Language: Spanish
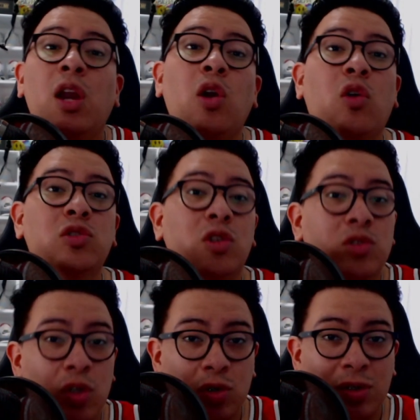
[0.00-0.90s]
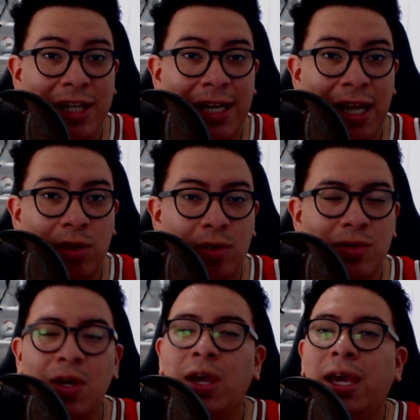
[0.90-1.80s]
Los costos no son tan
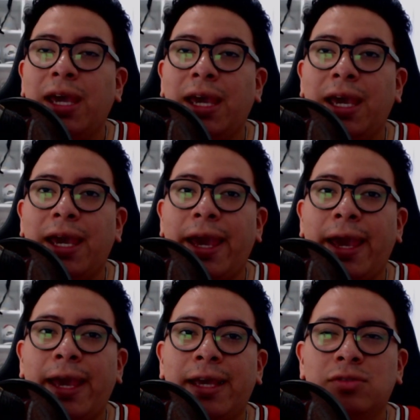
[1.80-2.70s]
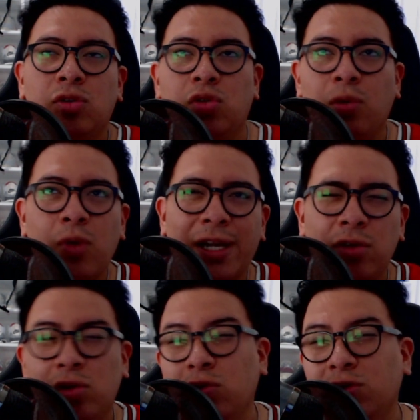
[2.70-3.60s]
altos, eh, son como
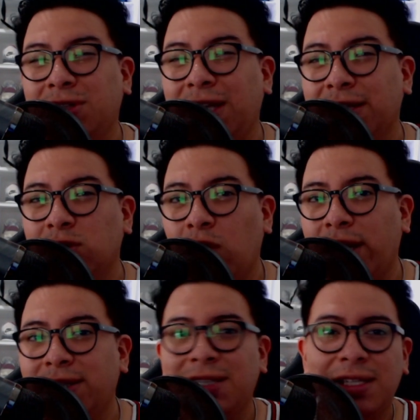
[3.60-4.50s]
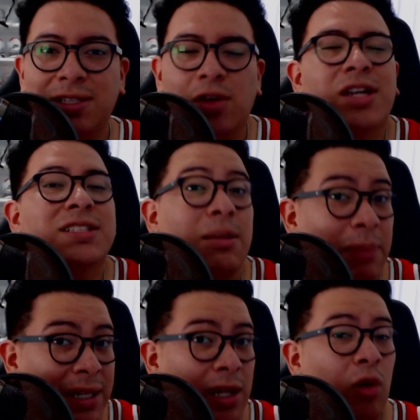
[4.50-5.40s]
alrededor de unos 10 dólares, 15 dólares,
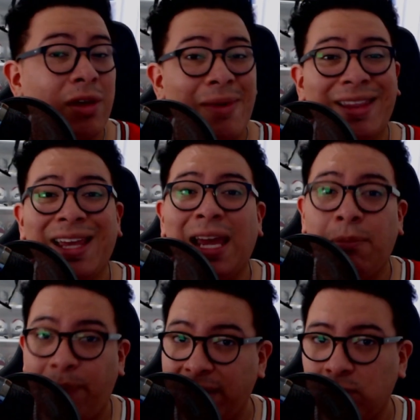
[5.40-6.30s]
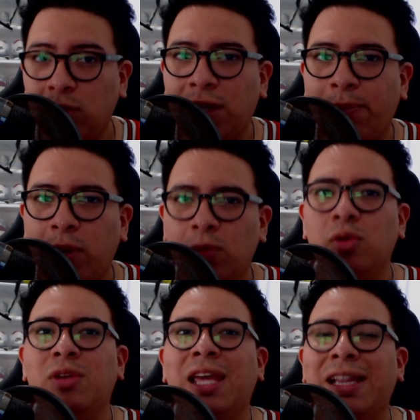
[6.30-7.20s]
depende obviamente el peso del
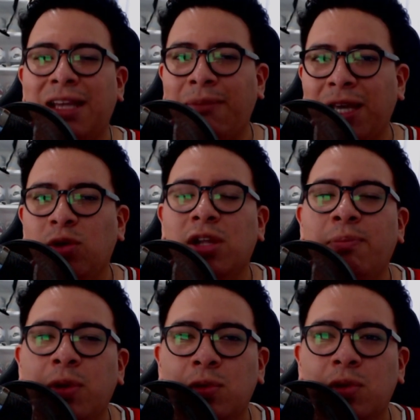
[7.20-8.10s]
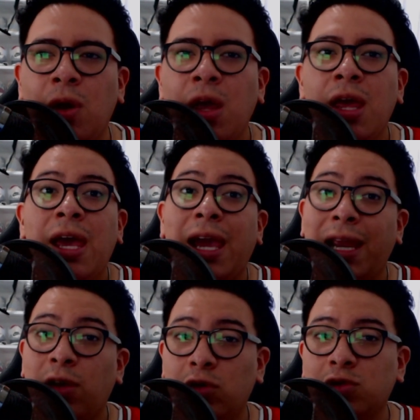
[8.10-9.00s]
producto y el tamaño del producto,
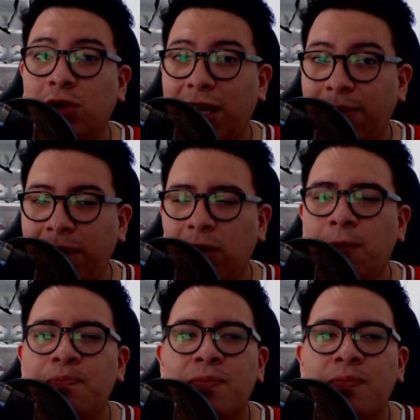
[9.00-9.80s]
el costo del envío